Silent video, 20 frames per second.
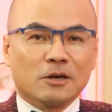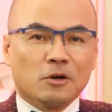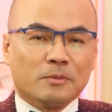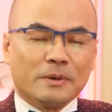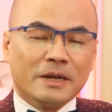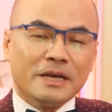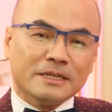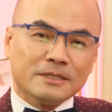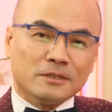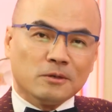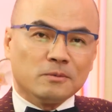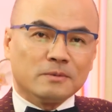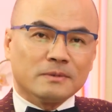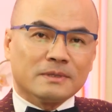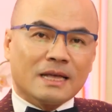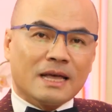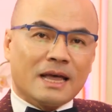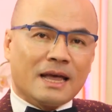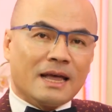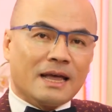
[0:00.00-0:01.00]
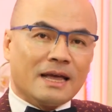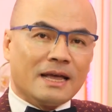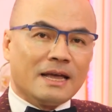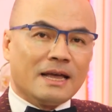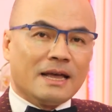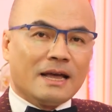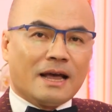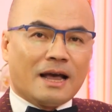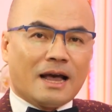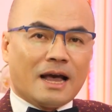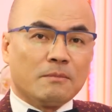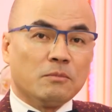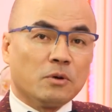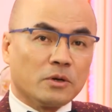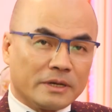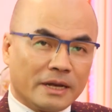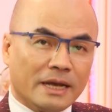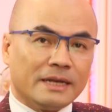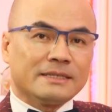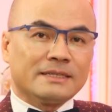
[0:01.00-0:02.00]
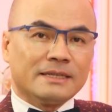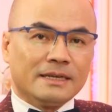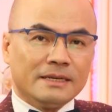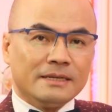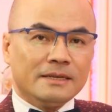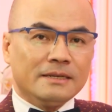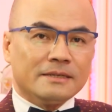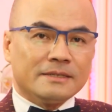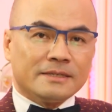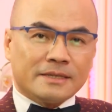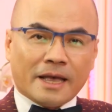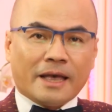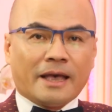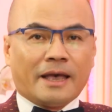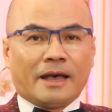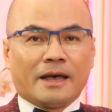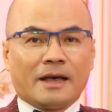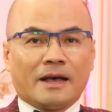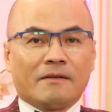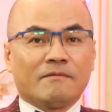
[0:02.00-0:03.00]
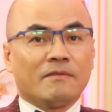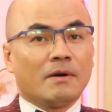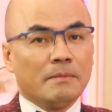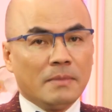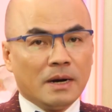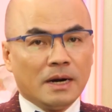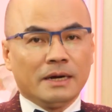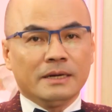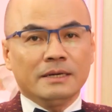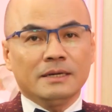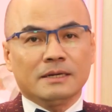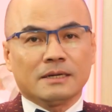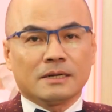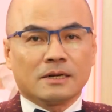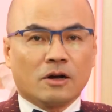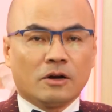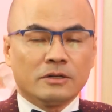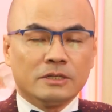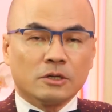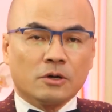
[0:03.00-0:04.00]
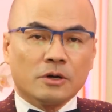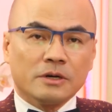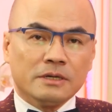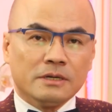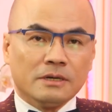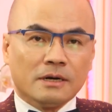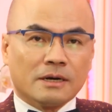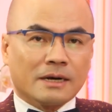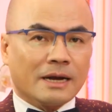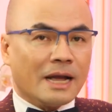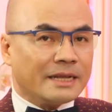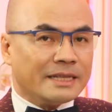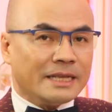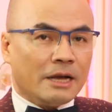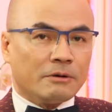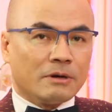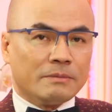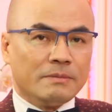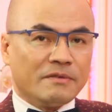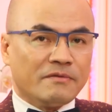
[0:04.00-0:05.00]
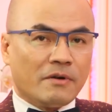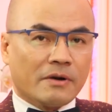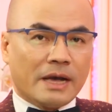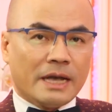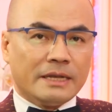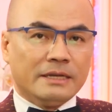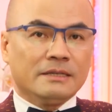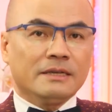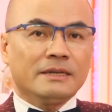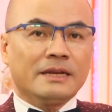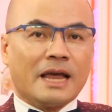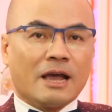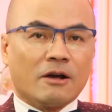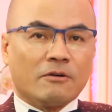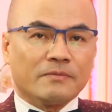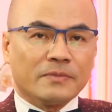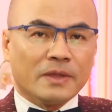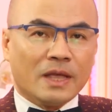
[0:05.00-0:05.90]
cũng đã hình dung ra một nghệ sĩ trẻ và mới có những con đường khác nhau để bước vào nghề như thế nào